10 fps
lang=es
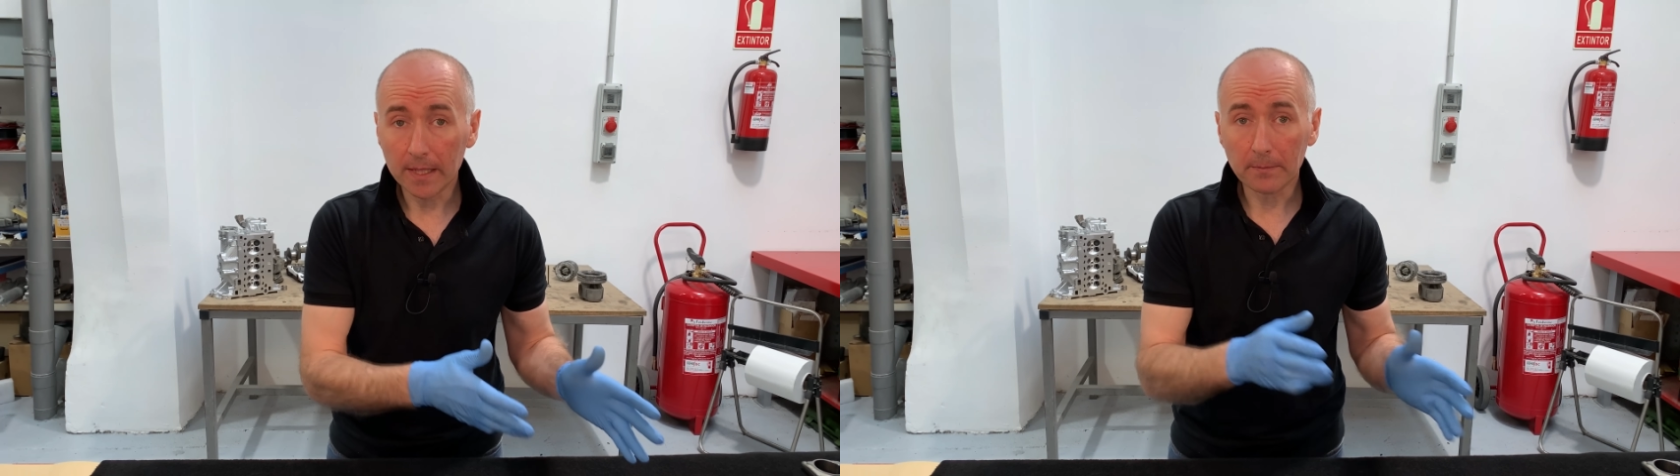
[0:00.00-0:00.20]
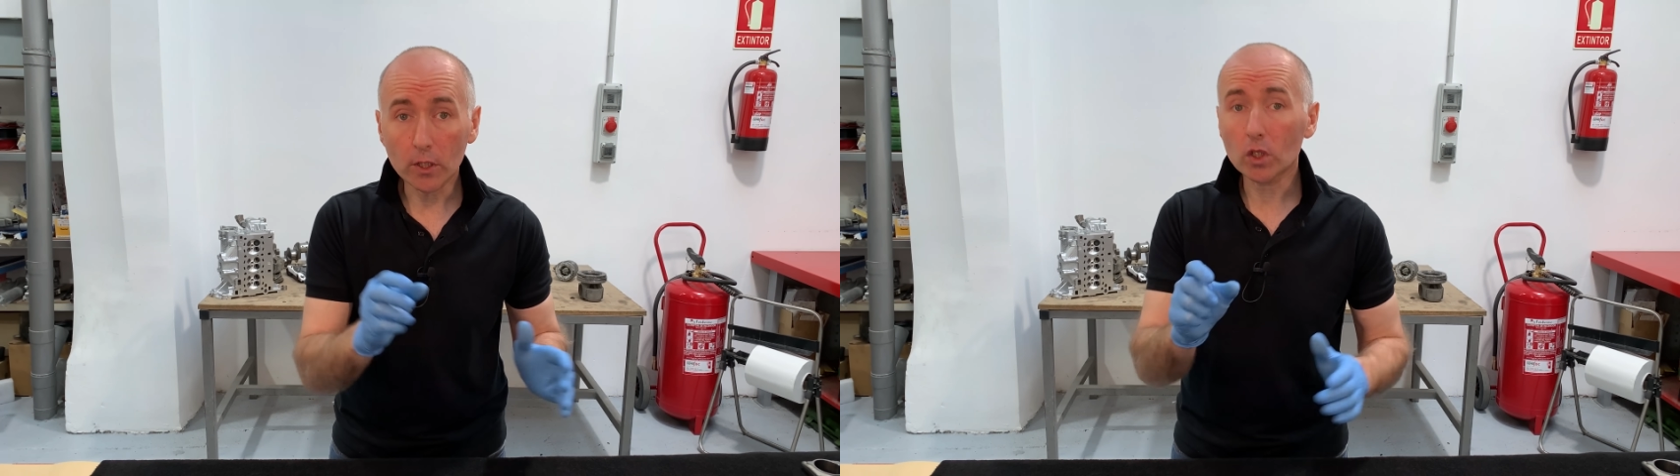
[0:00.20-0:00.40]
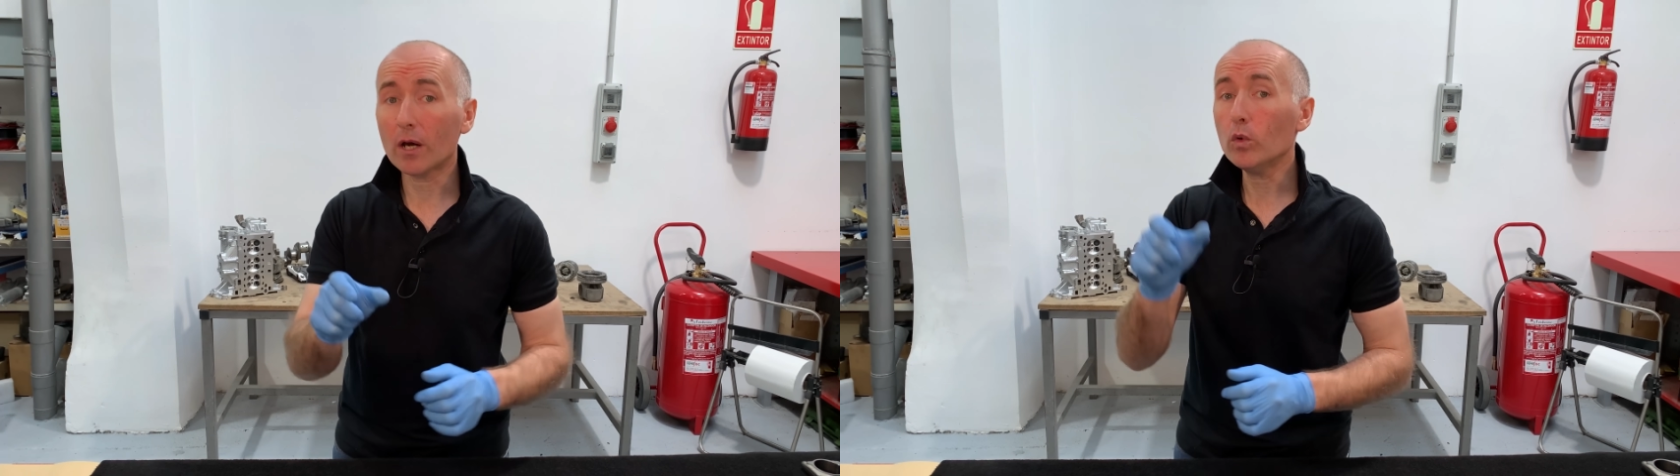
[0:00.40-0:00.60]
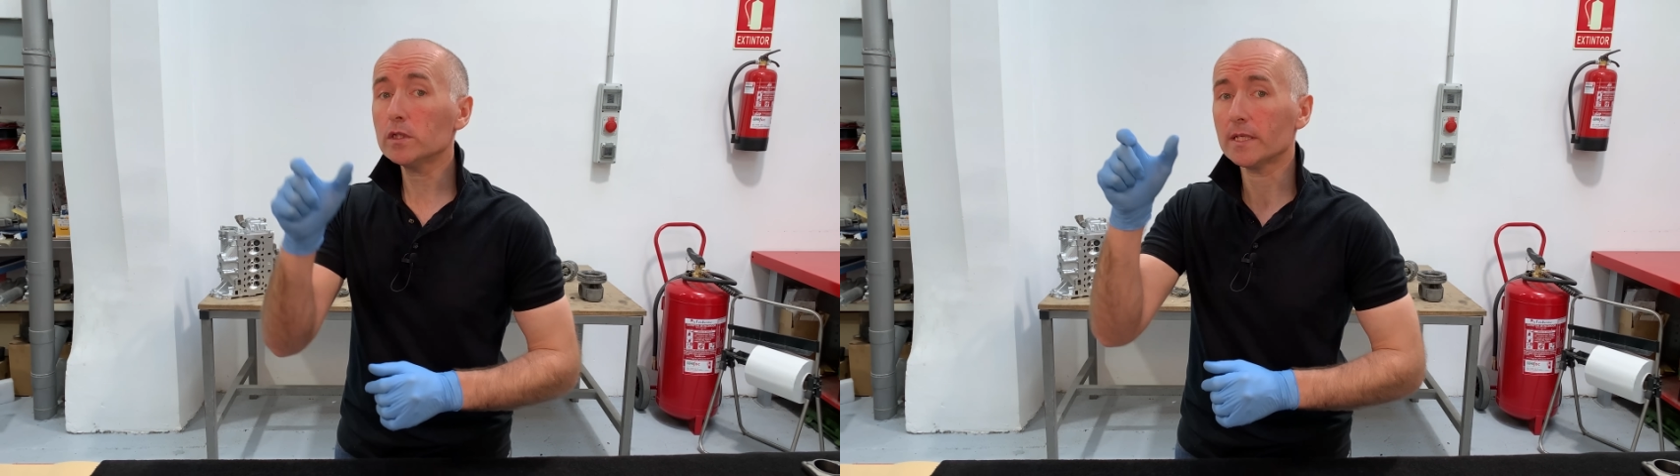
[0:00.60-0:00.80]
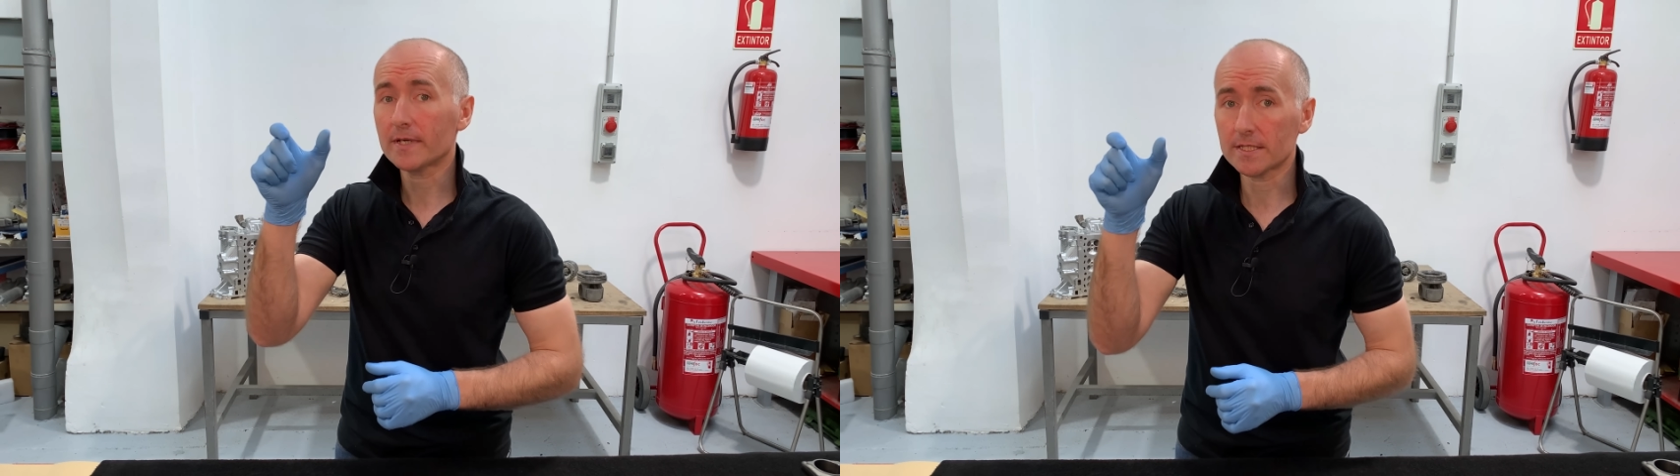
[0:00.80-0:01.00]
Pero la
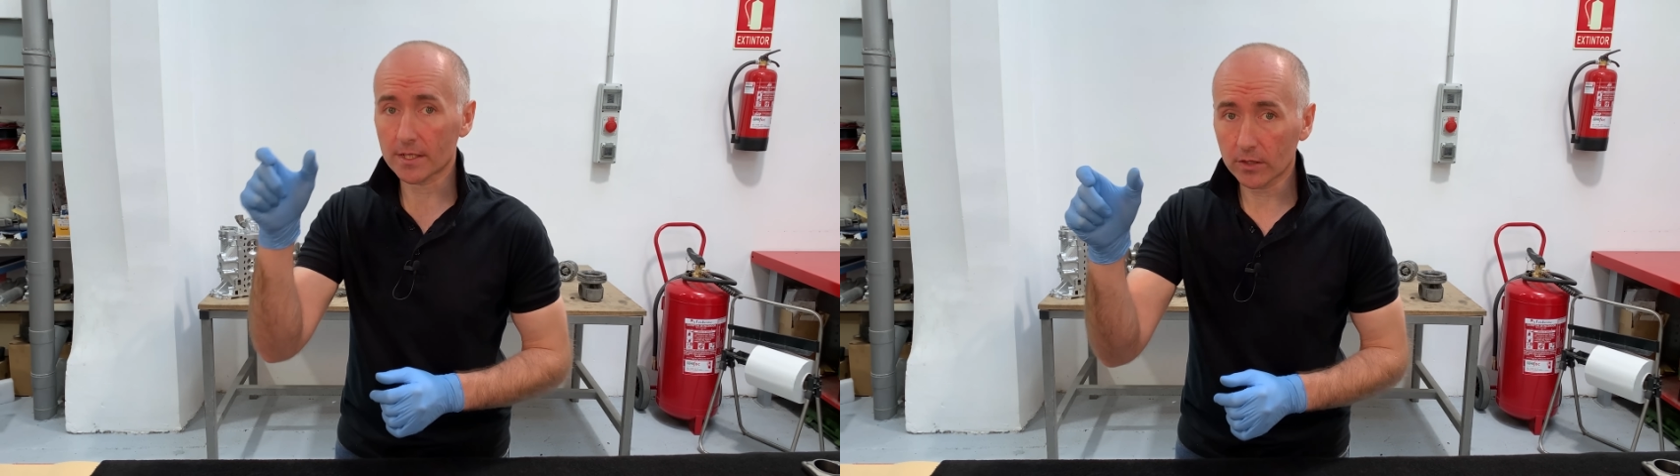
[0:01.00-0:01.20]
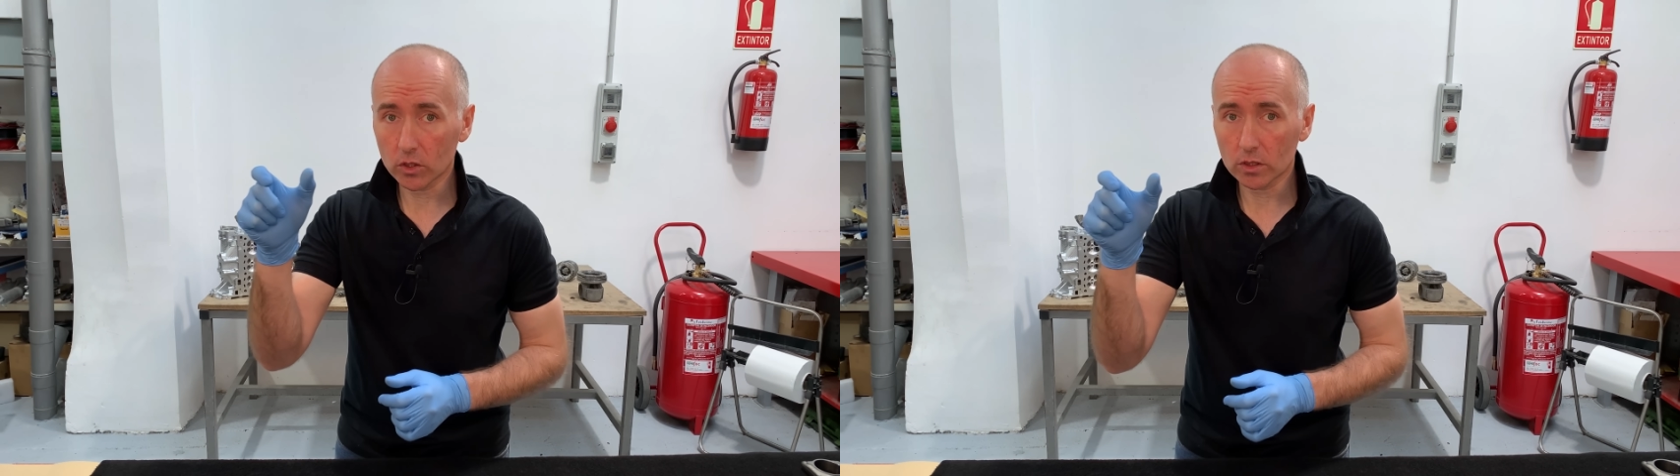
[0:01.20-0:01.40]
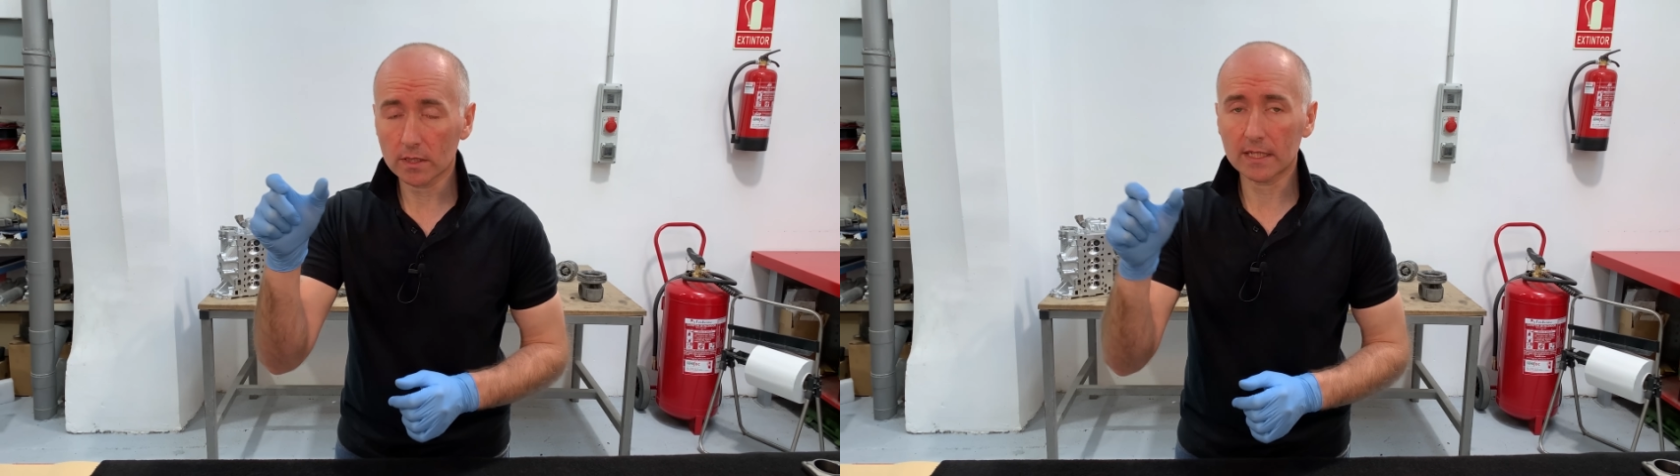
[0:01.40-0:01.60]
última inyección,